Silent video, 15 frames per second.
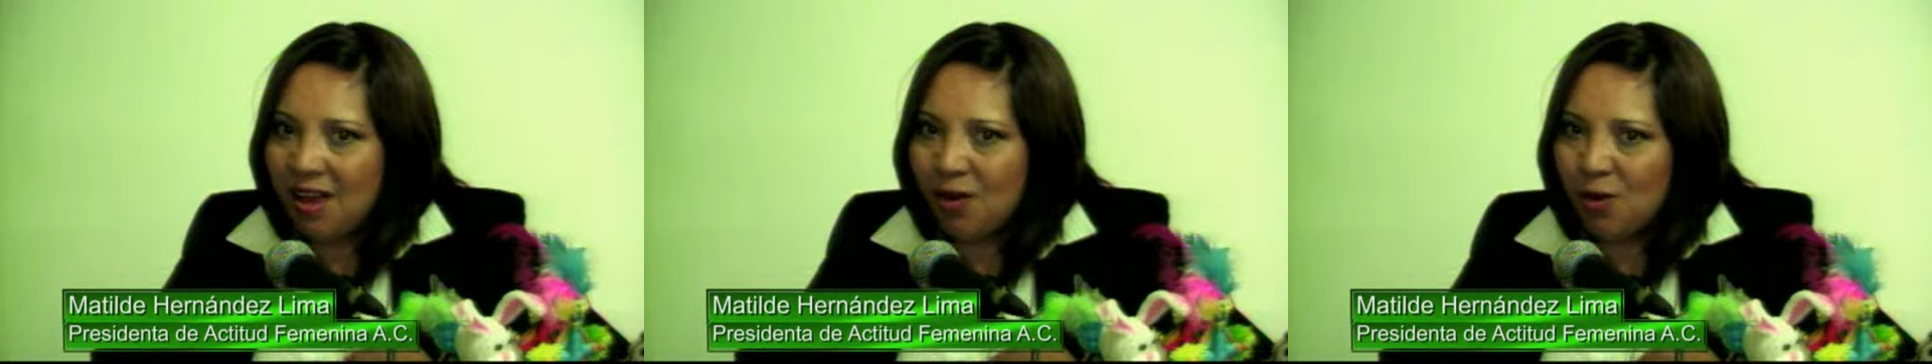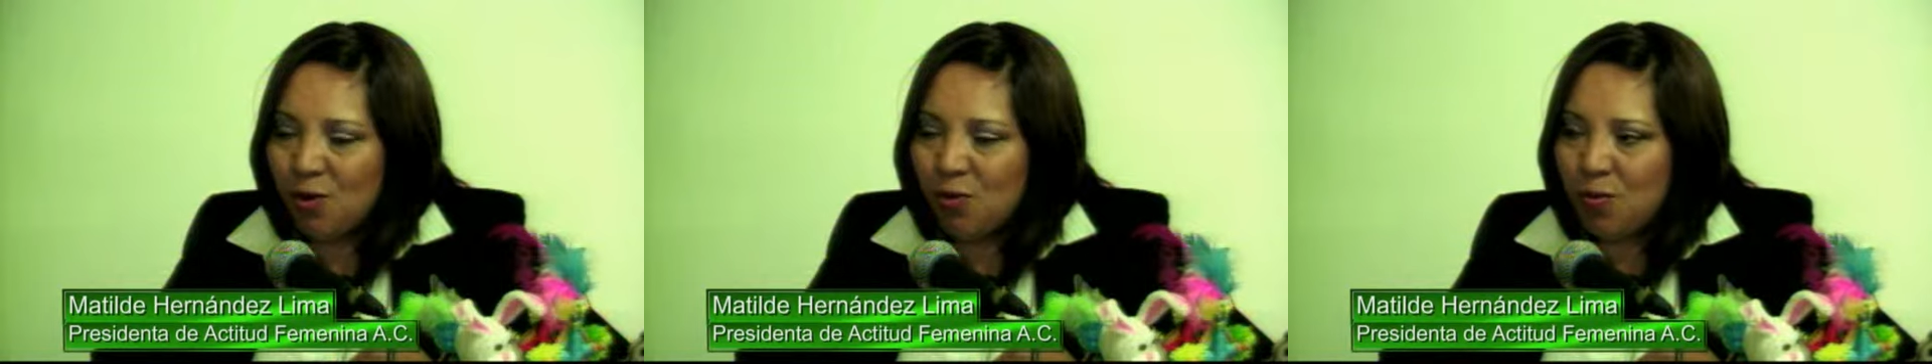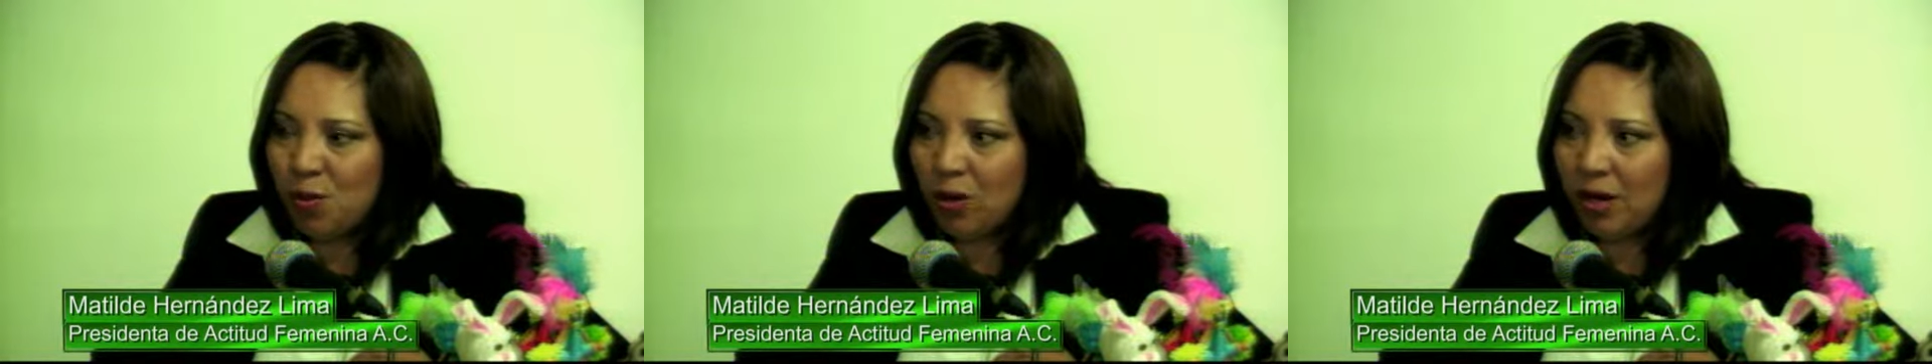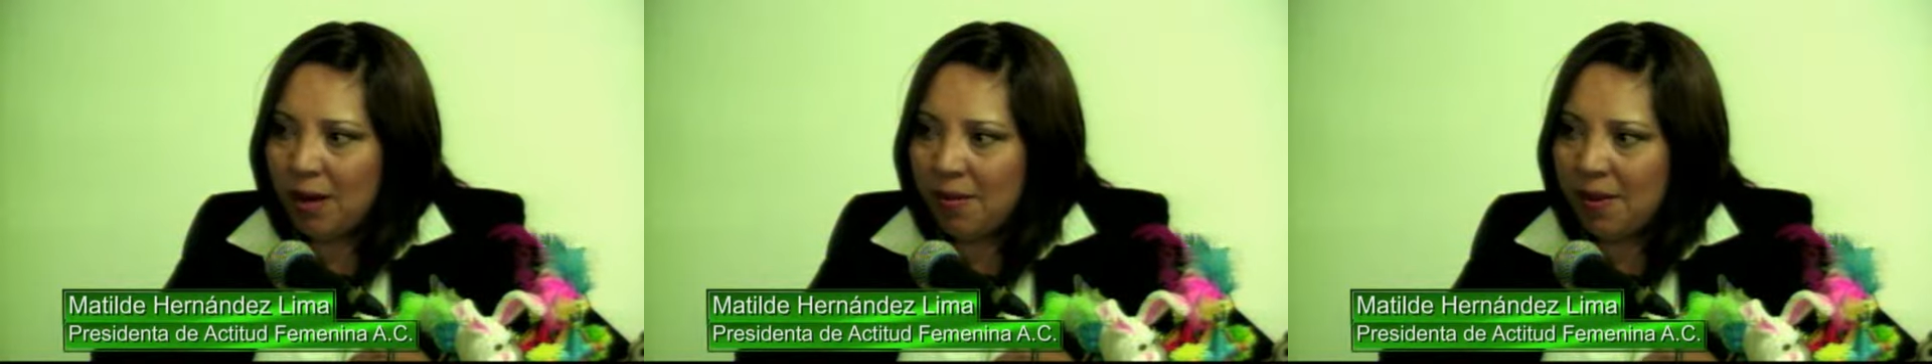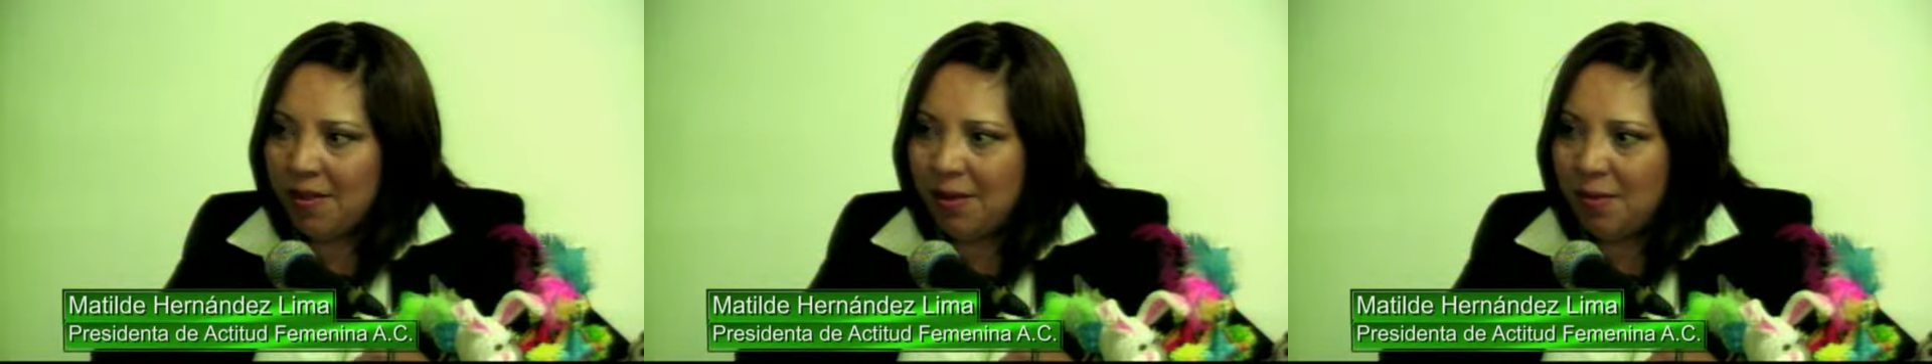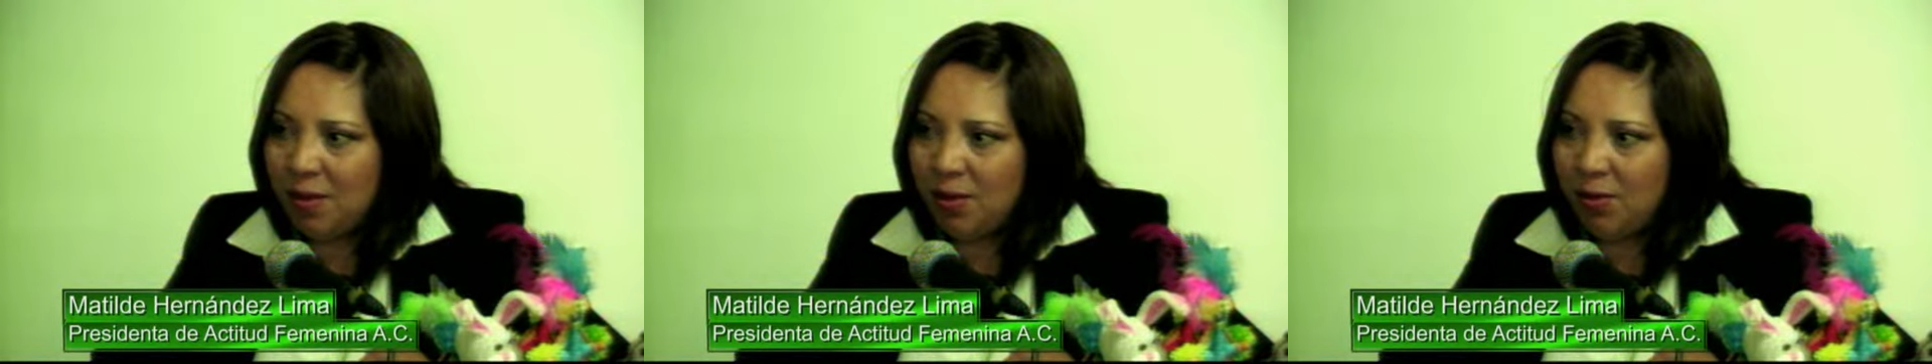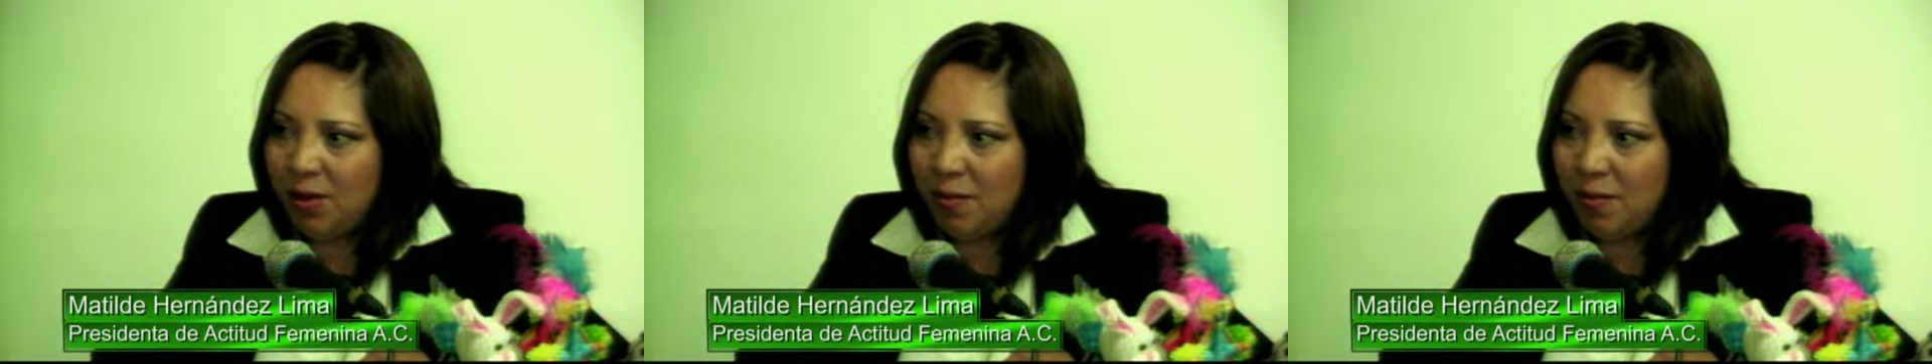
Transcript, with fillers: con un programa de empleo